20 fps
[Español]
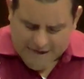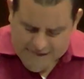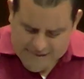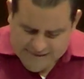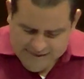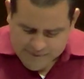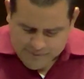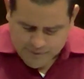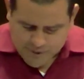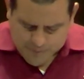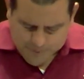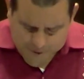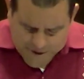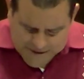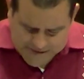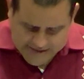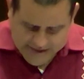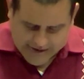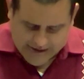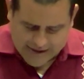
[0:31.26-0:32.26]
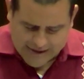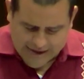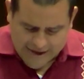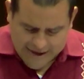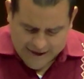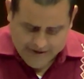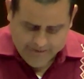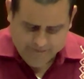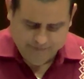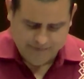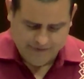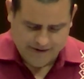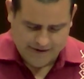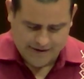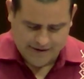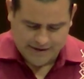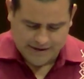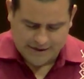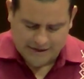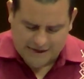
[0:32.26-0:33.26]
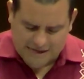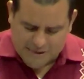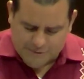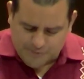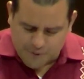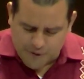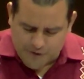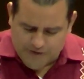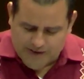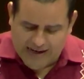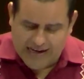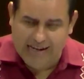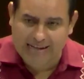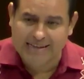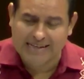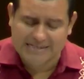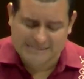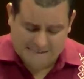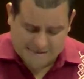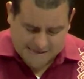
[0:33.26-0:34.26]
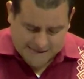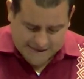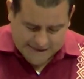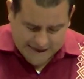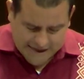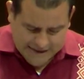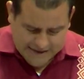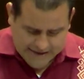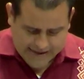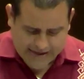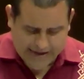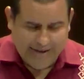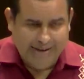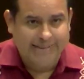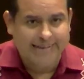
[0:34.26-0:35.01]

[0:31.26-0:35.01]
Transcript: Esta propuesta de ley responde a la necesidad